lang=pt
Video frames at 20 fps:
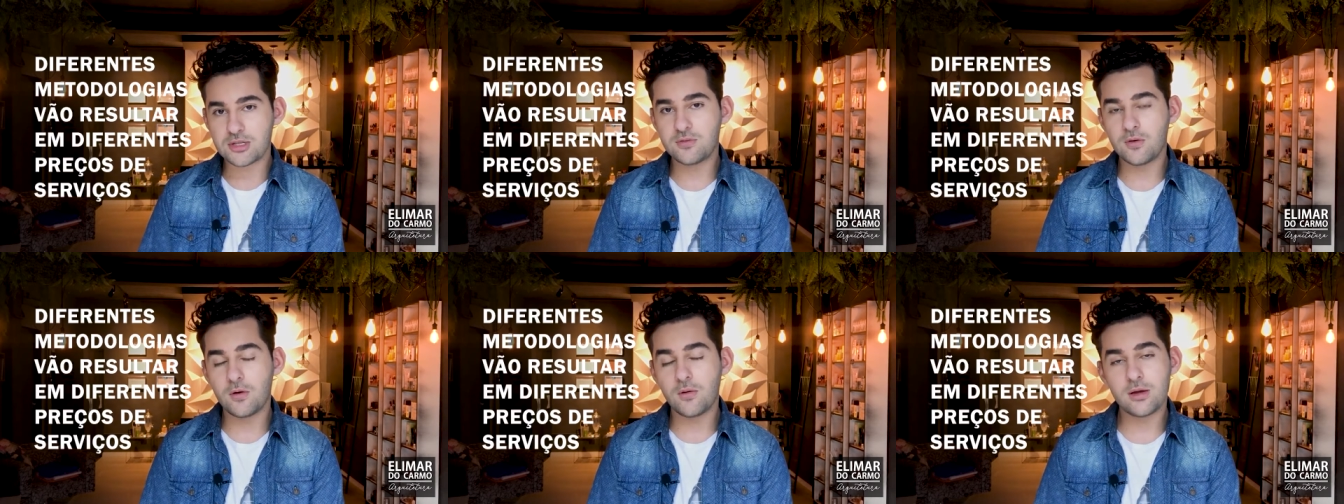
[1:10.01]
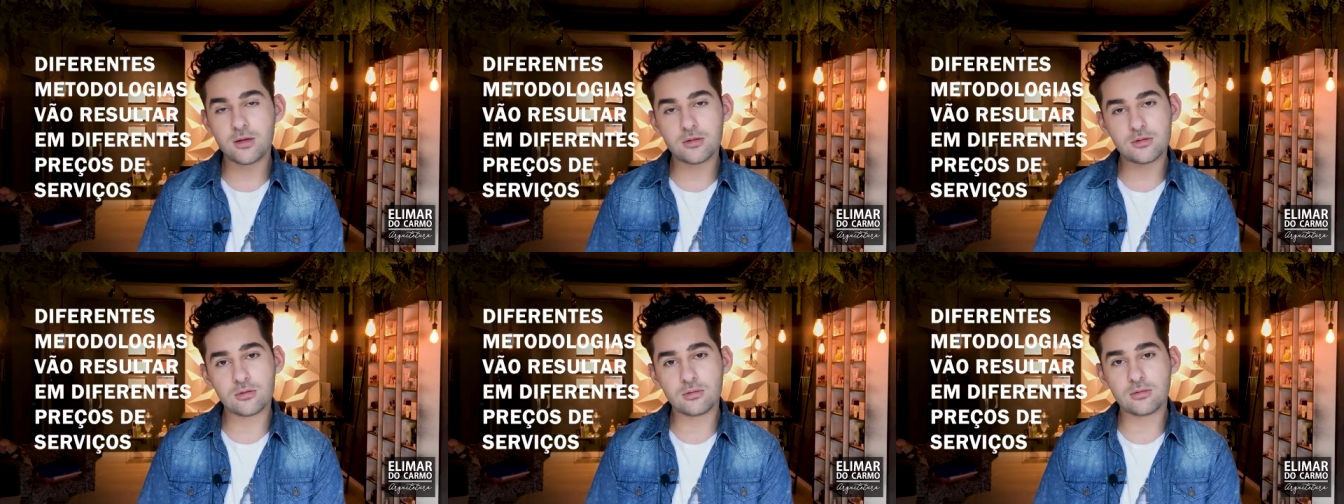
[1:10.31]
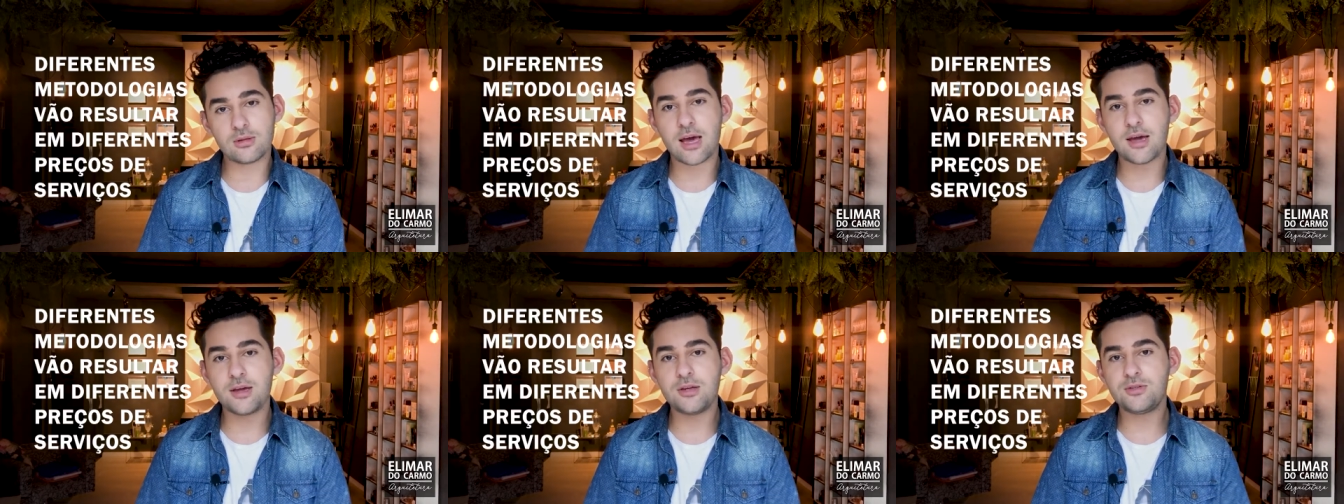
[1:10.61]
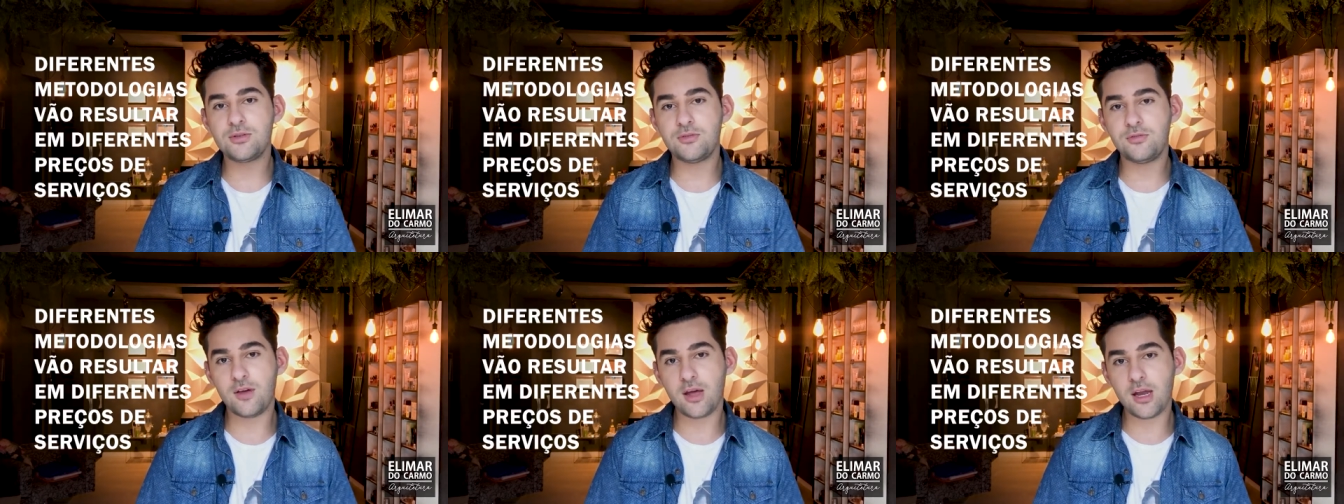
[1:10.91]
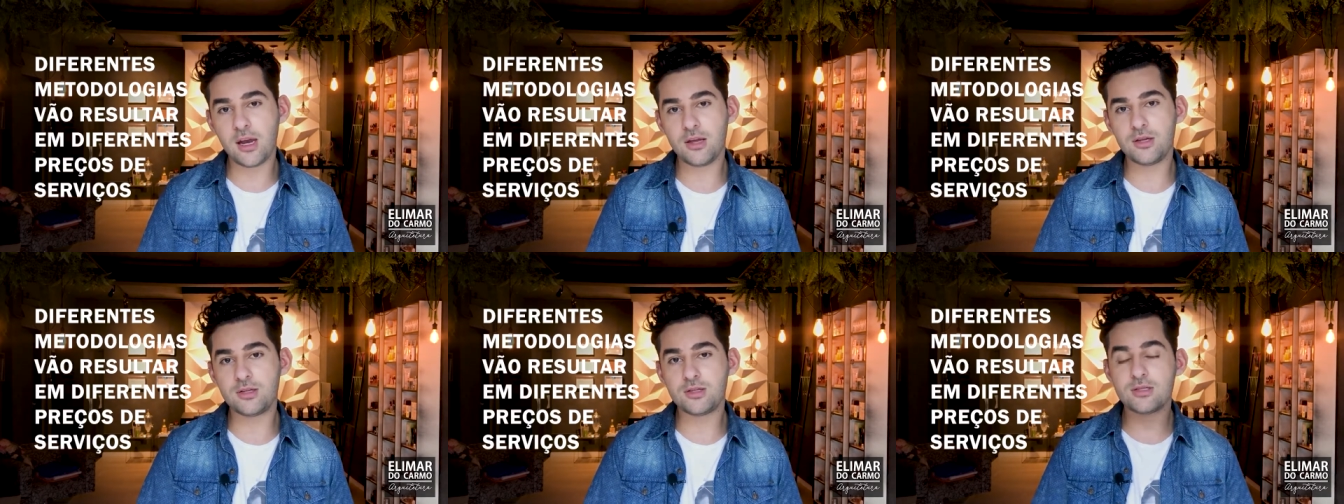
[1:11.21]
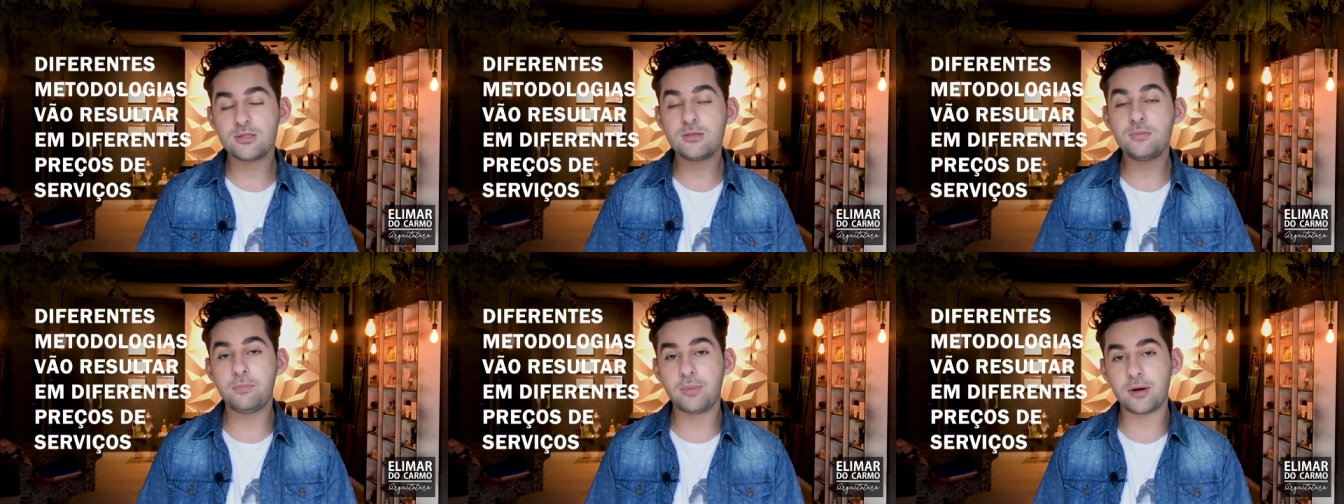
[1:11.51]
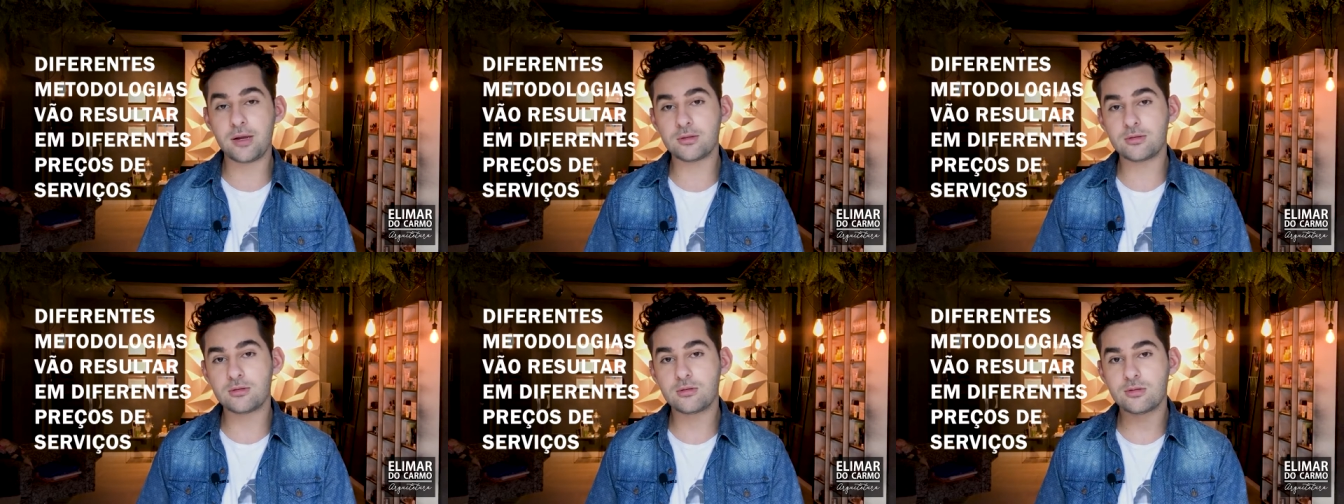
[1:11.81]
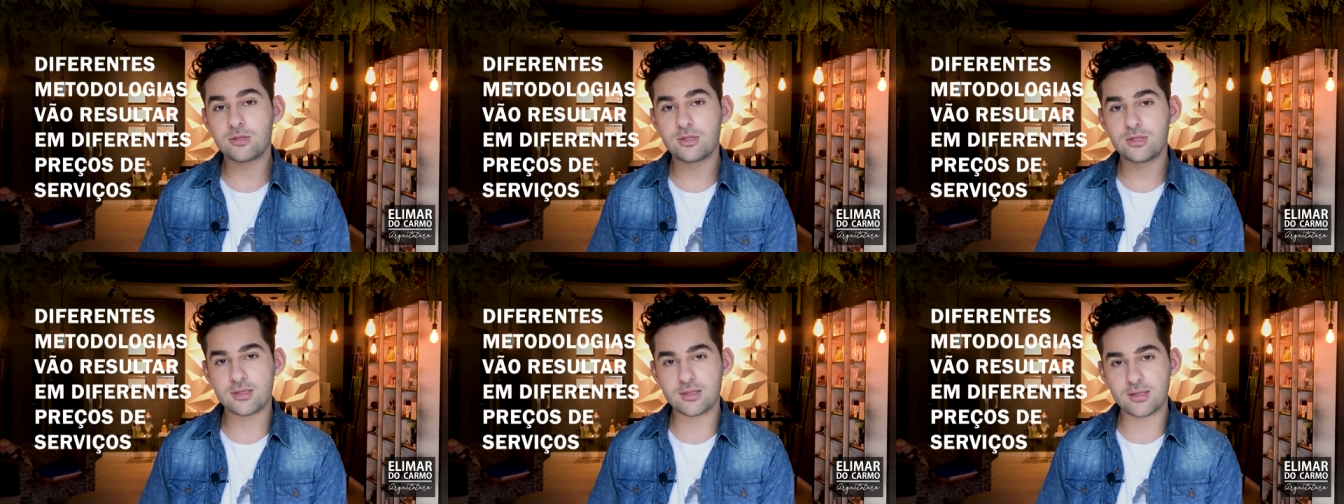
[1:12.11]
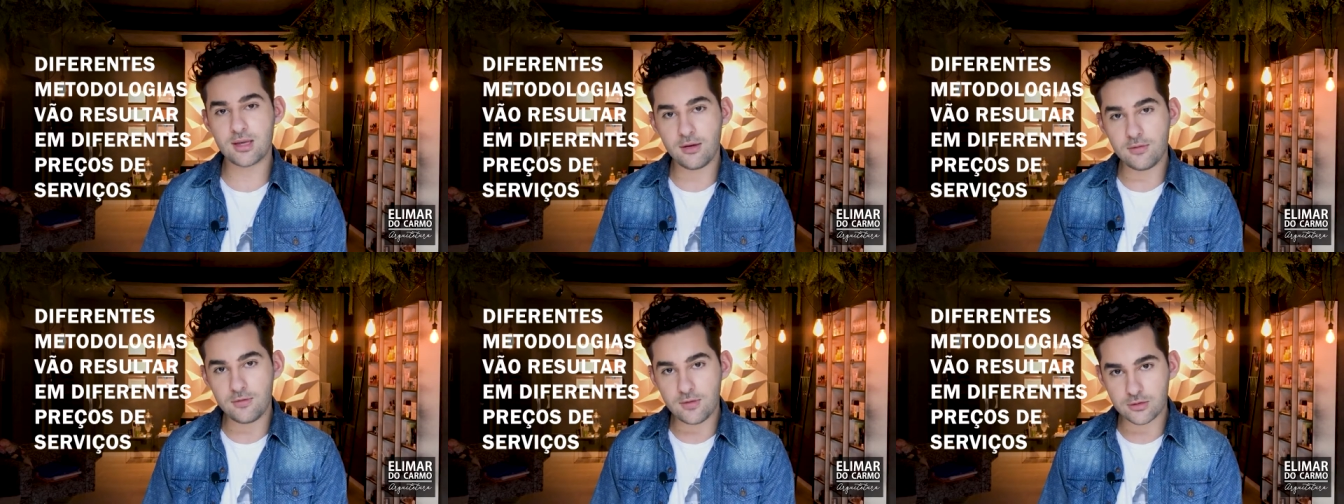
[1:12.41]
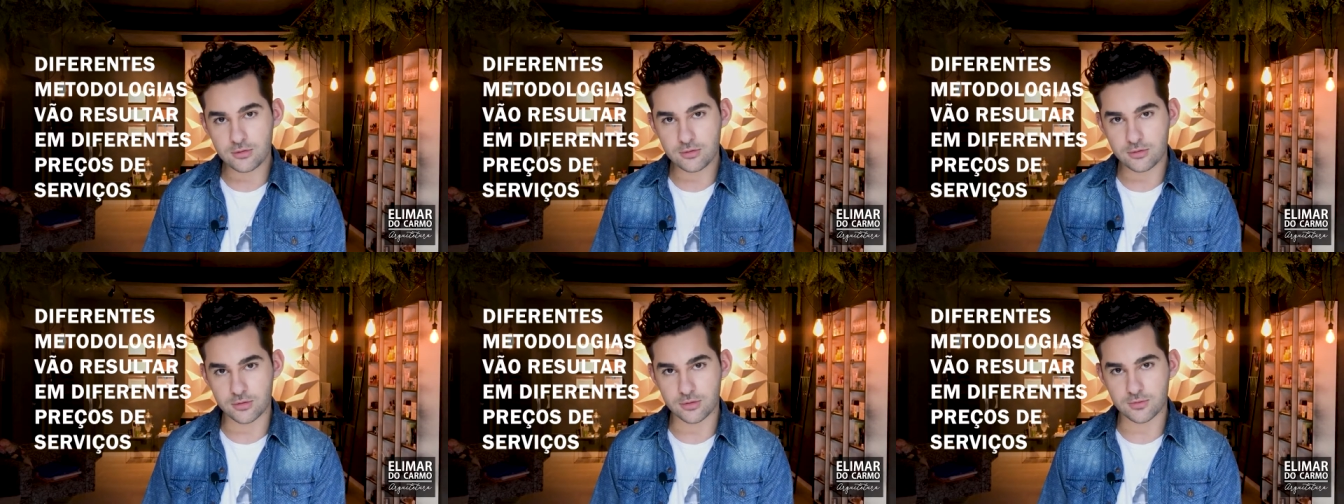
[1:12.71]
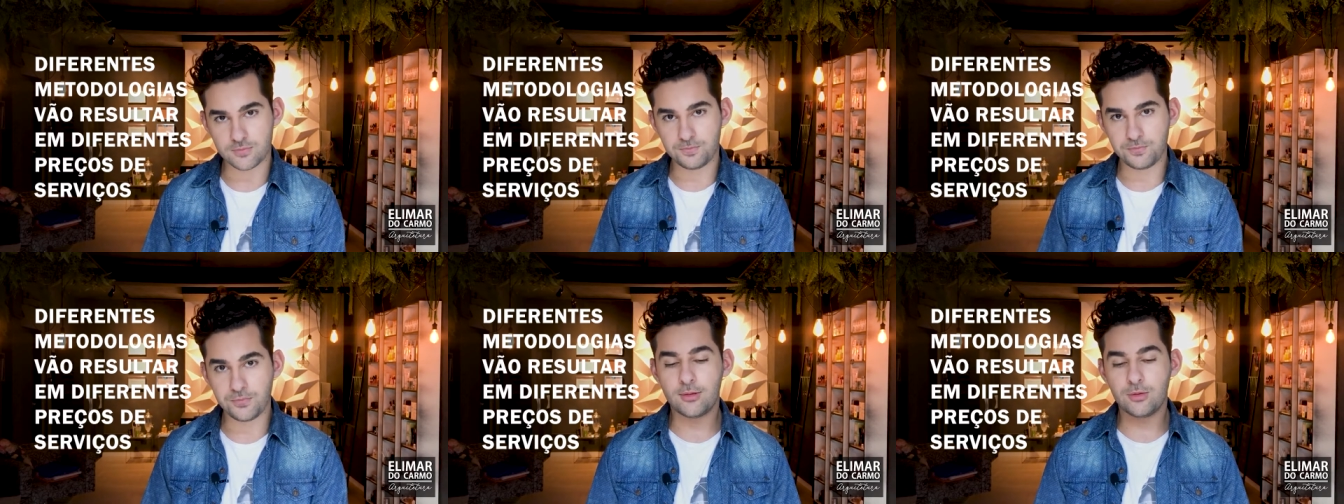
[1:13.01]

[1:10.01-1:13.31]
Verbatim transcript: vão resultar em diferentes preços de serviços. É,